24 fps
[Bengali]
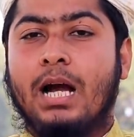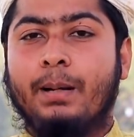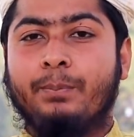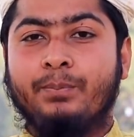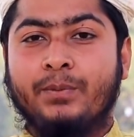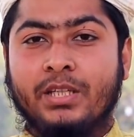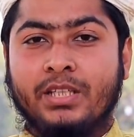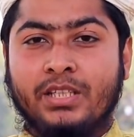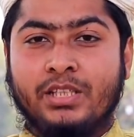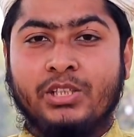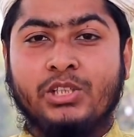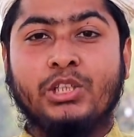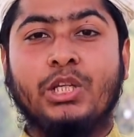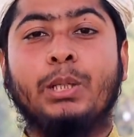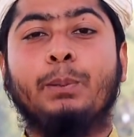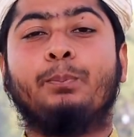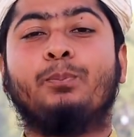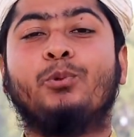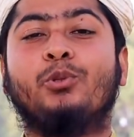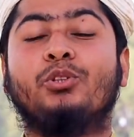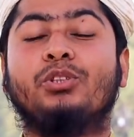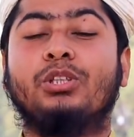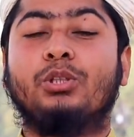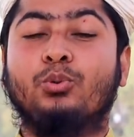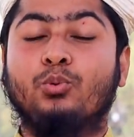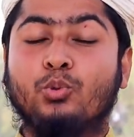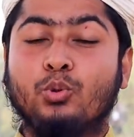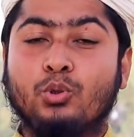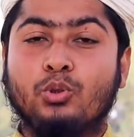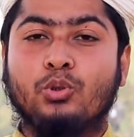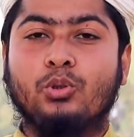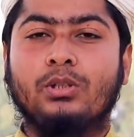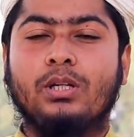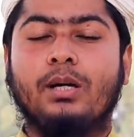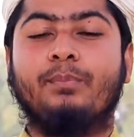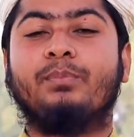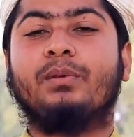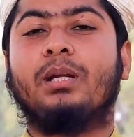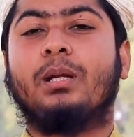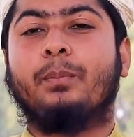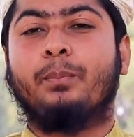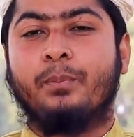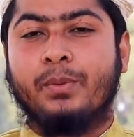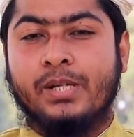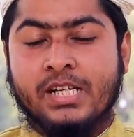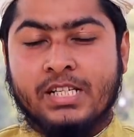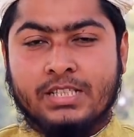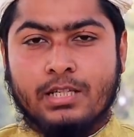আপনাদের সেই প্রশ্নের উত্তর আপনারা
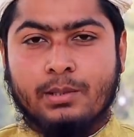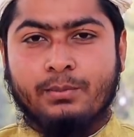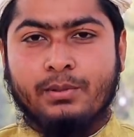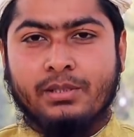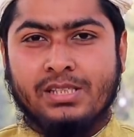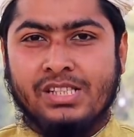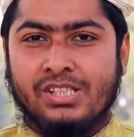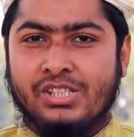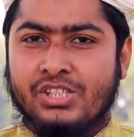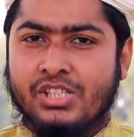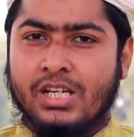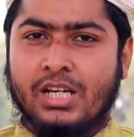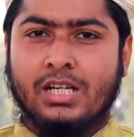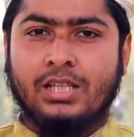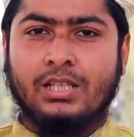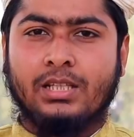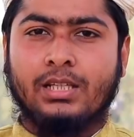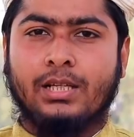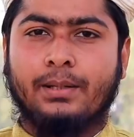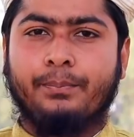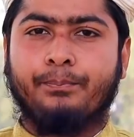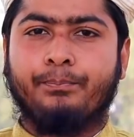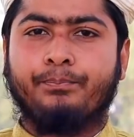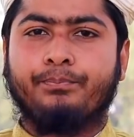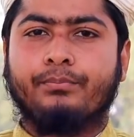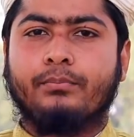পেয়ে যাবেন ইনশাআল্লাহ